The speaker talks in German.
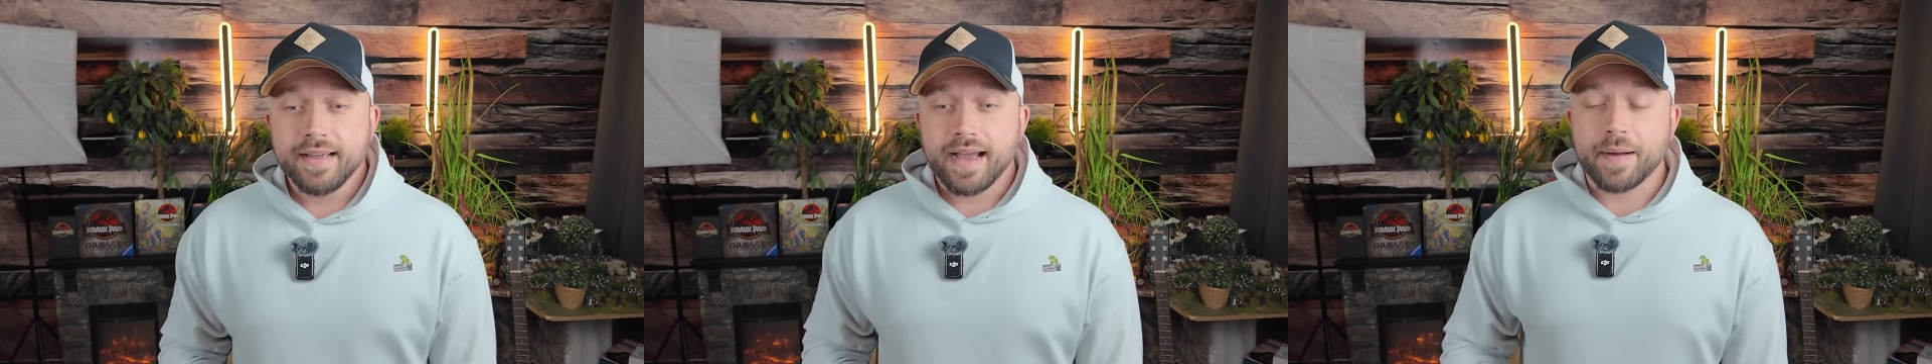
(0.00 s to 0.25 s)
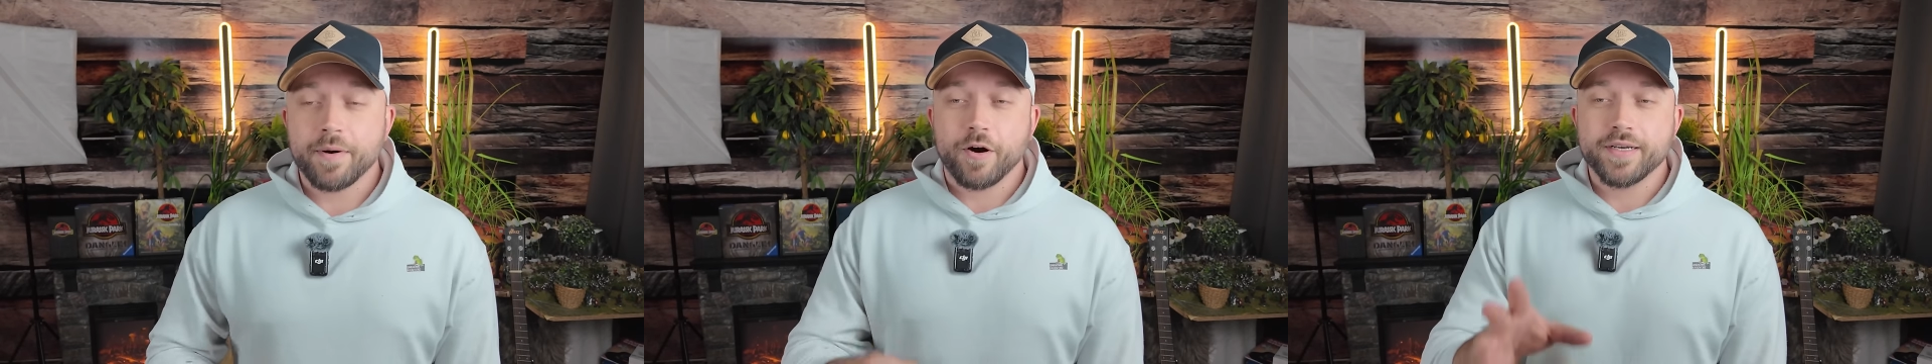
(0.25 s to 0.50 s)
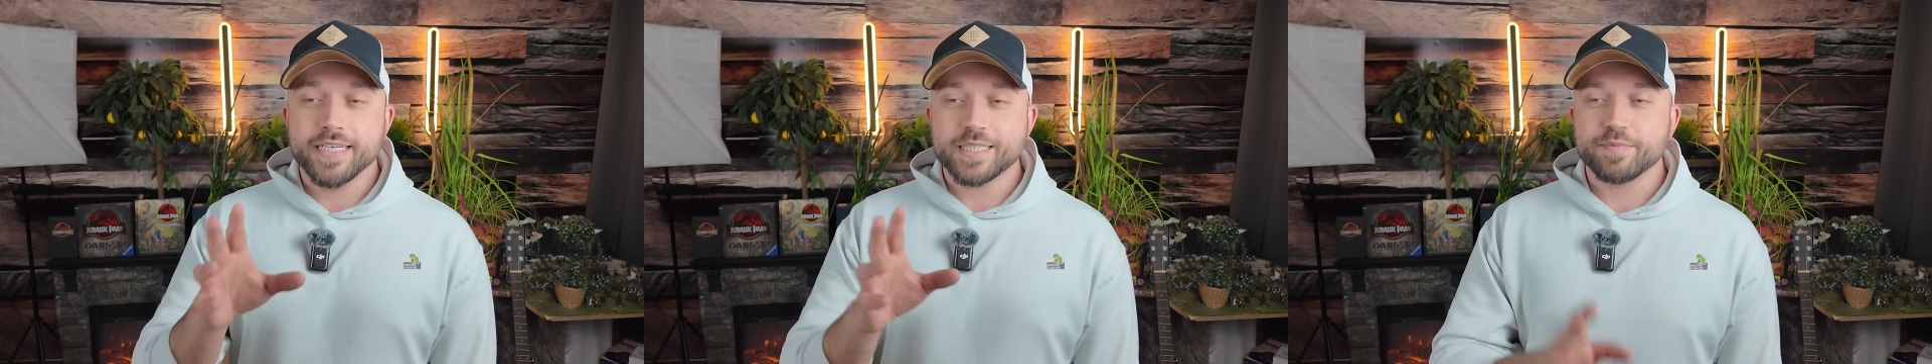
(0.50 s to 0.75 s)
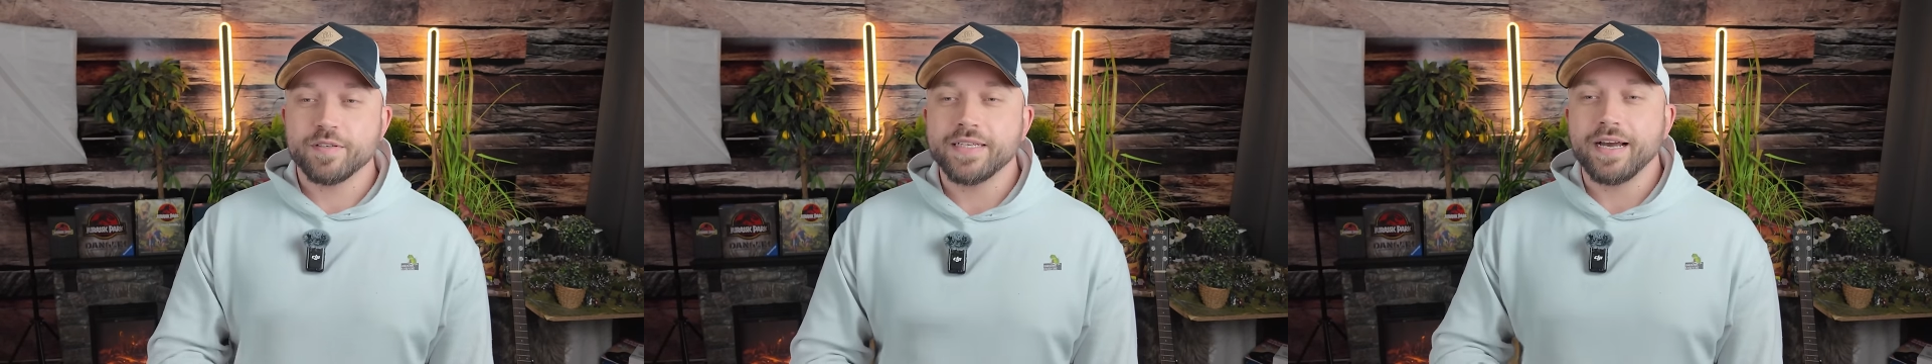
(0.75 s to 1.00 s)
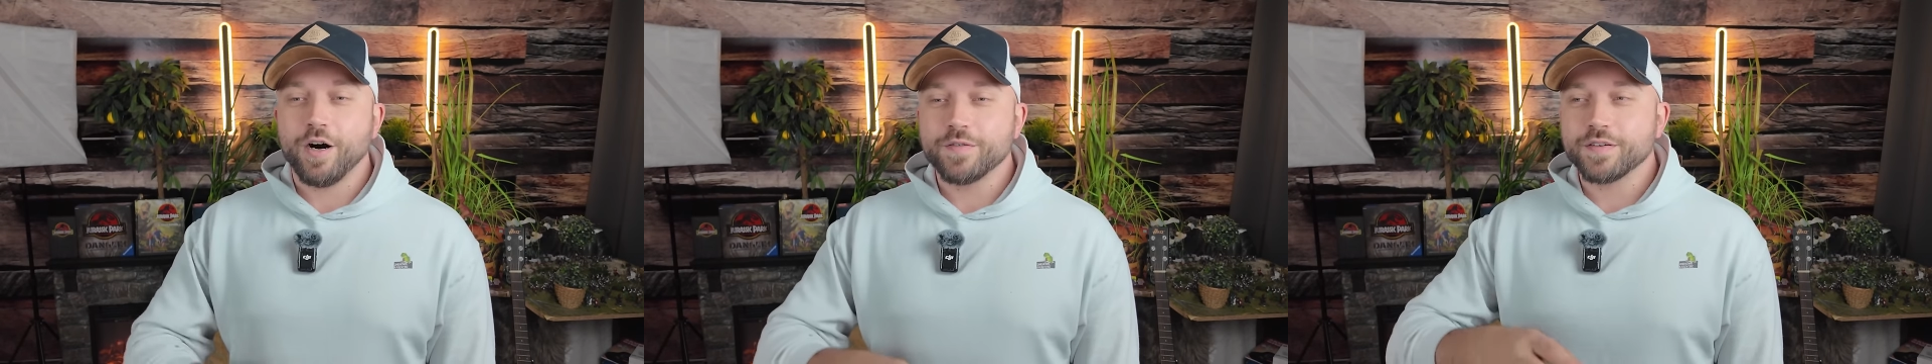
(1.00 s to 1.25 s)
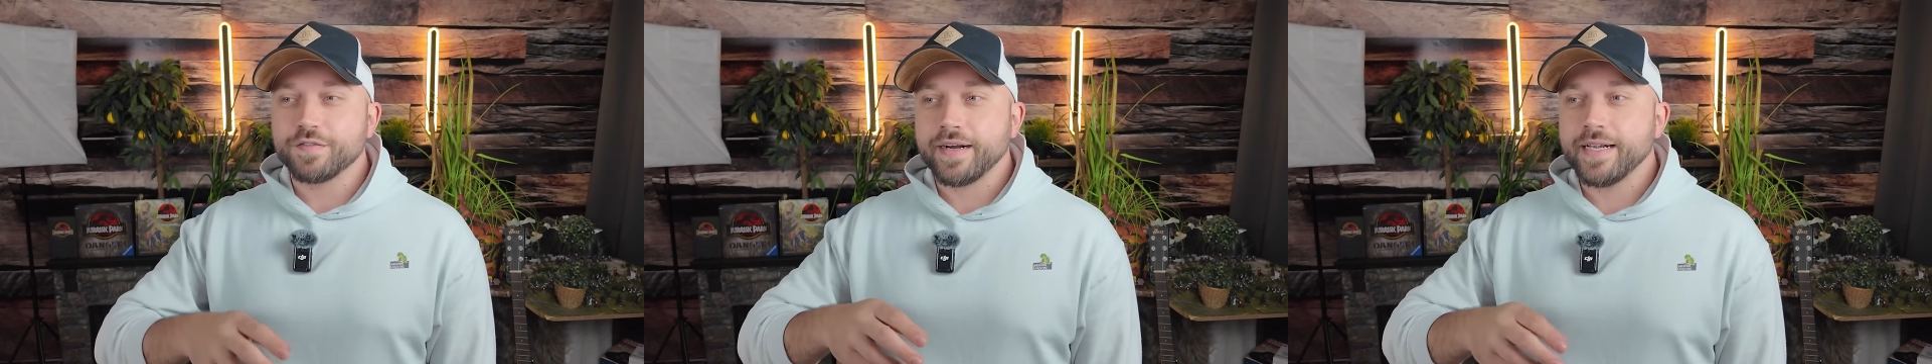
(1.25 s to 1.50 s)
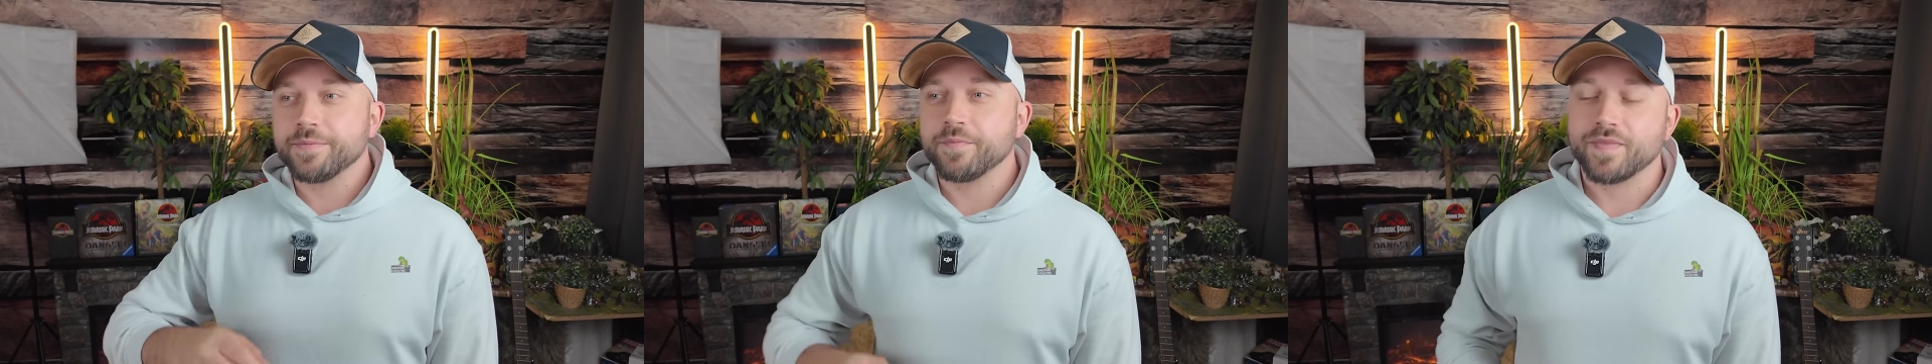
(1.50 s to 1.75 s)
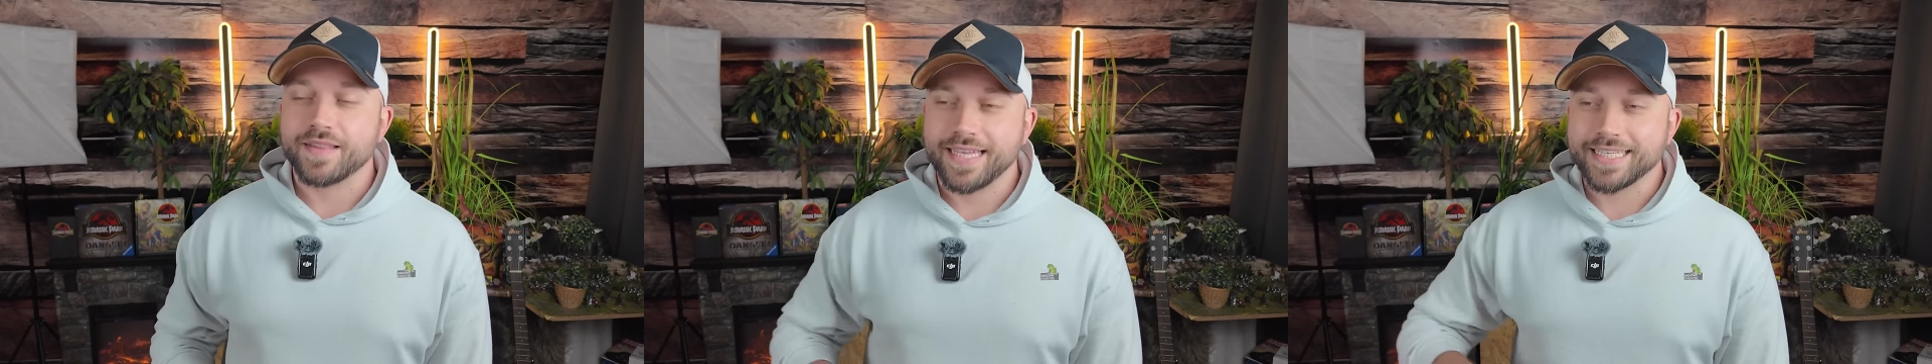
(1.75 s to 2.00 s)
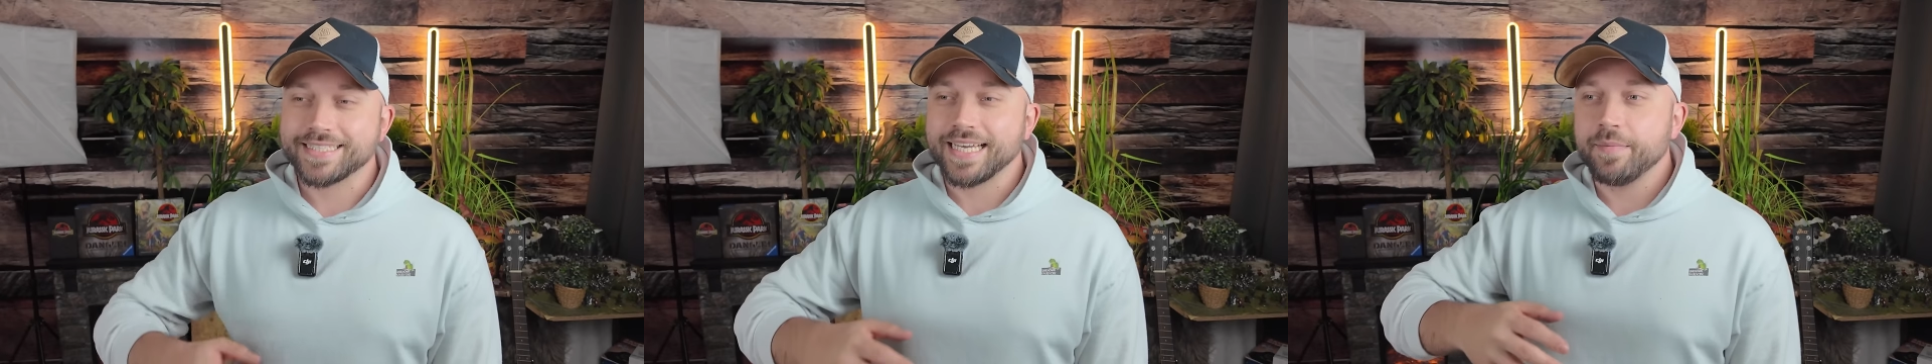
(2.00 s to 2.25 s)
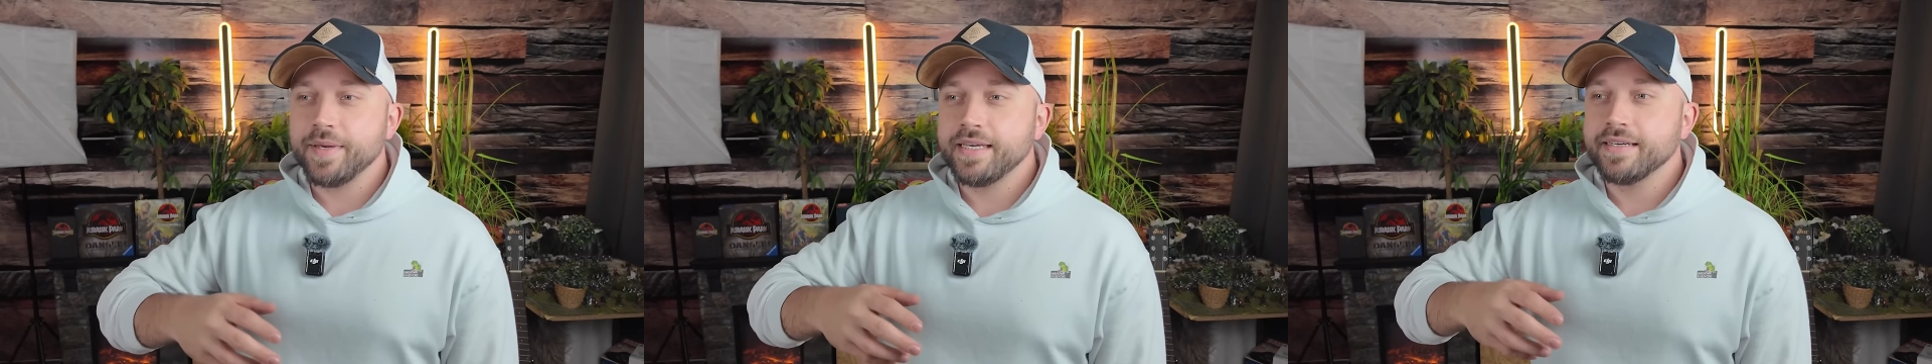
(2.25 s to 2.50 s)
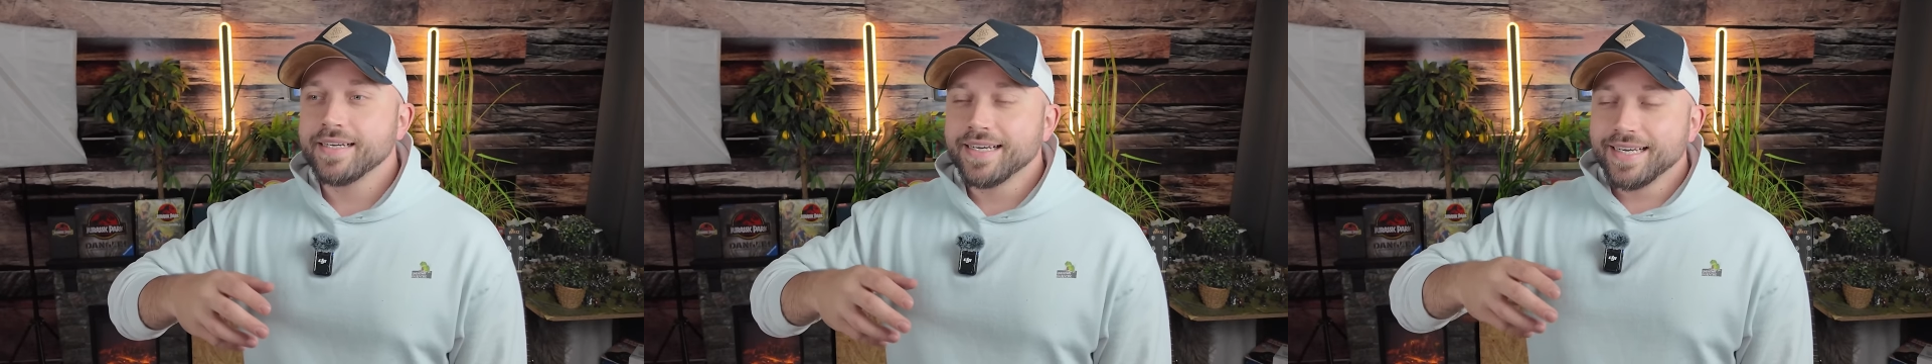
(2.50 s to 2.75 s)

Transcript: Aber auch hier ist mir wieder aufgefallen, dass Sammy